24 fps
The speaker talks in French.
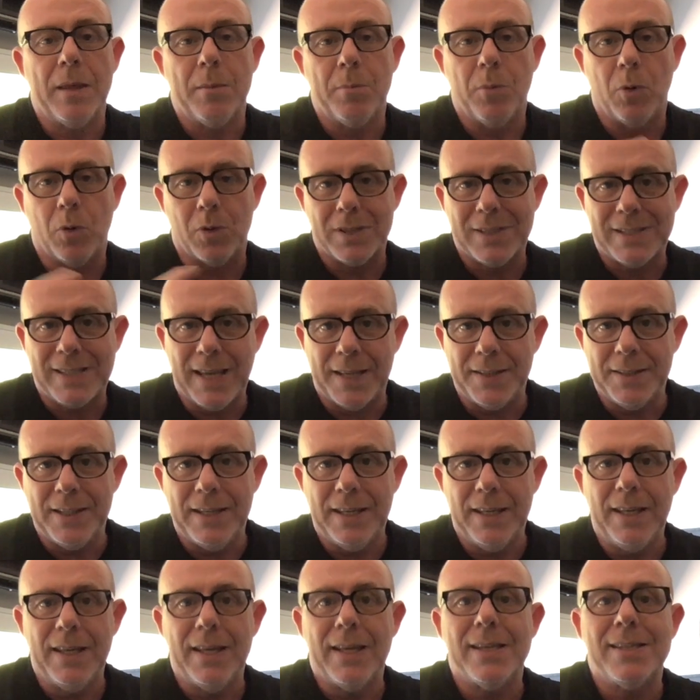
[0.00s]
Bon,
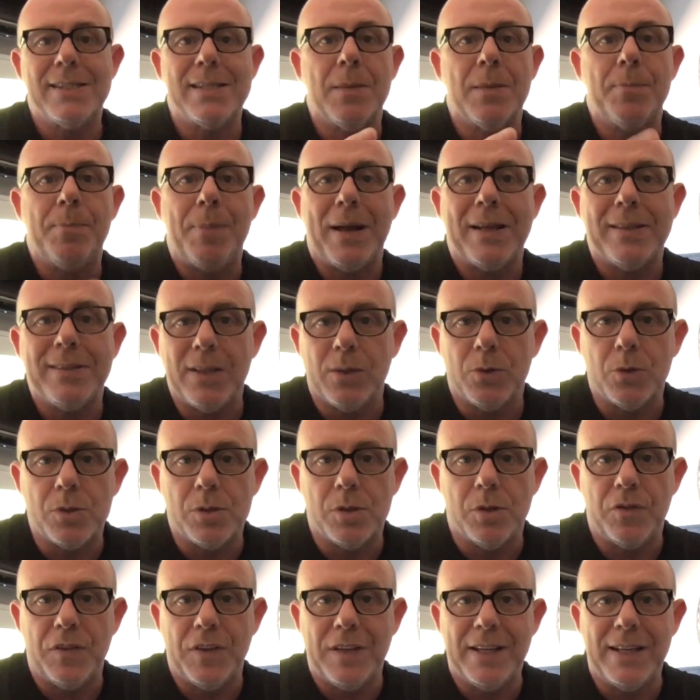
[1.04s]
scanner, c'est partir de
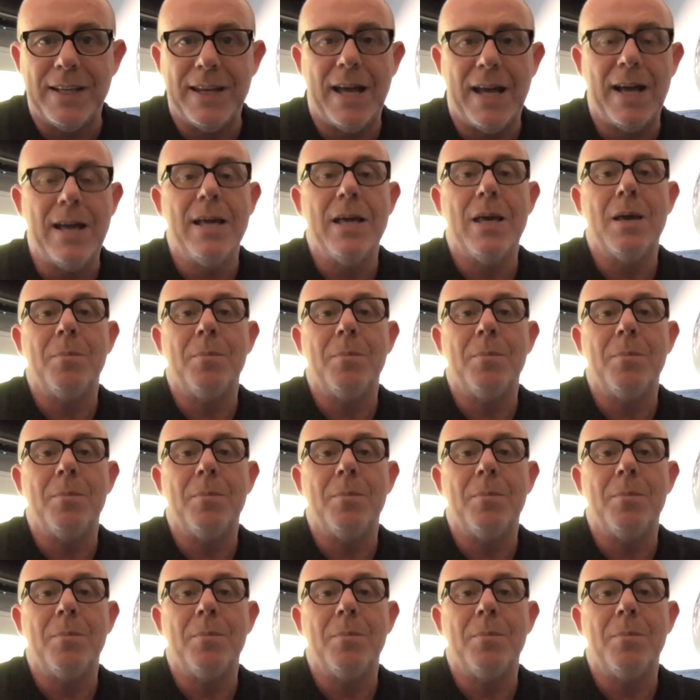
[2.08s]
ce feeling-là,